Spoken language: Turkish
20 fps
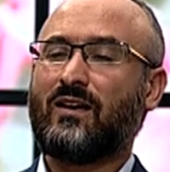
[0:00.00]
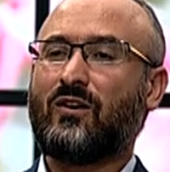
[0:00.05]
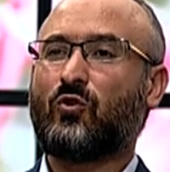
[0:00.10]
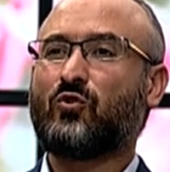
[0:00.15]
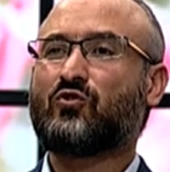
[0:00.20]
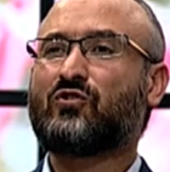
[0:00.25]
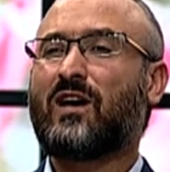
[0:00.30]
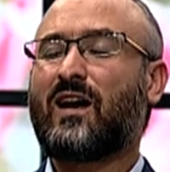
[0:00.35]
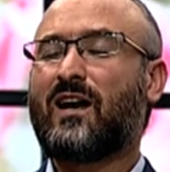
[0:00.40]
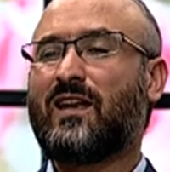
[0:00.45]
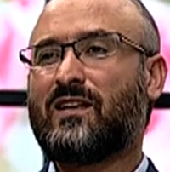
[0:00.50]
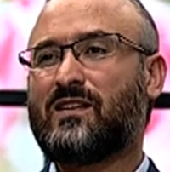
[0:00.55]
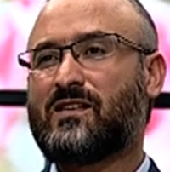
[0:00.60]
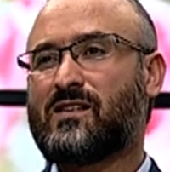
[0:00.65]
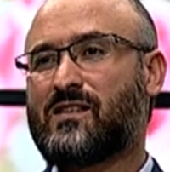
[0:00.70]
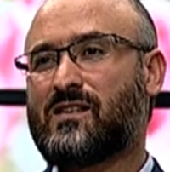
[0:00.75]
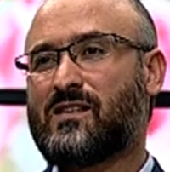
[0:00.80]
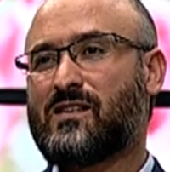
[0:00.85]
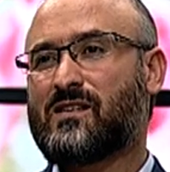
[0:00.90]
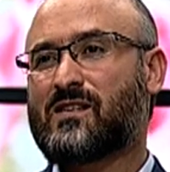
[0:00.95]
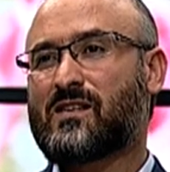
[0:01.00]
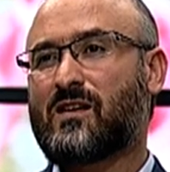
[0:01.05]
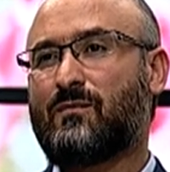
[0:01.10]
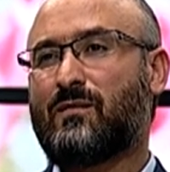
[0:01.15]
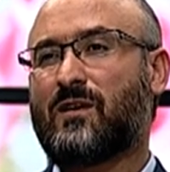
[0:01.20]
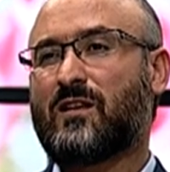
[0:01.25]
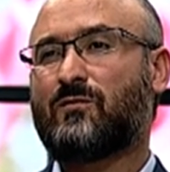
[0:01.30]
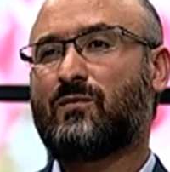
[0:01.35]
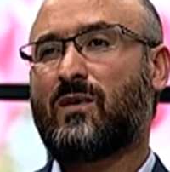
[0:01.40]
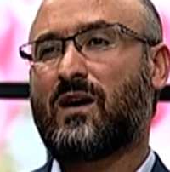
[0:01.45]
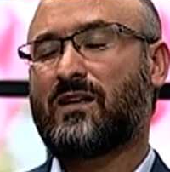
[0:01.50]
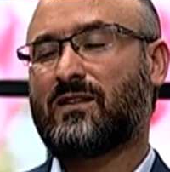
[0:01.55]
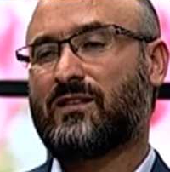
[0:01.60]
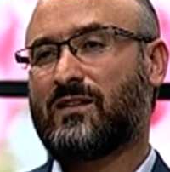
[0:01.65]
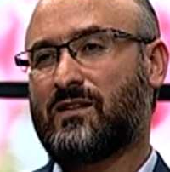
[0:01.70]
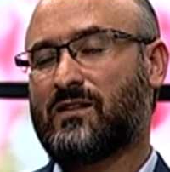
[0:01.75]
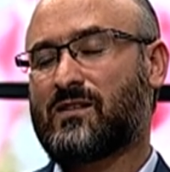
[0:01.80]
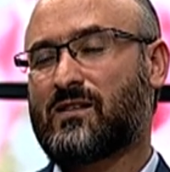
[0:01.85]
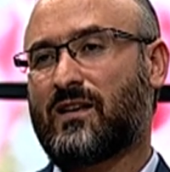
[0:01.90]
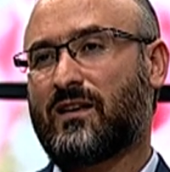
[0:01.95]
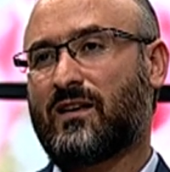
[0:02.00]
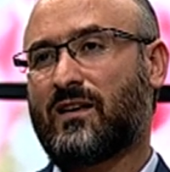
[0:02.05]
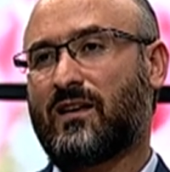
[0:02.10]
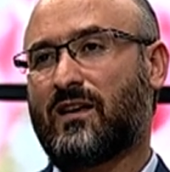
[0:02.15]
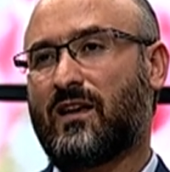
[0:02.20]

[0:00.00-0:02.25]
O talihsiz insan, bedbaht insan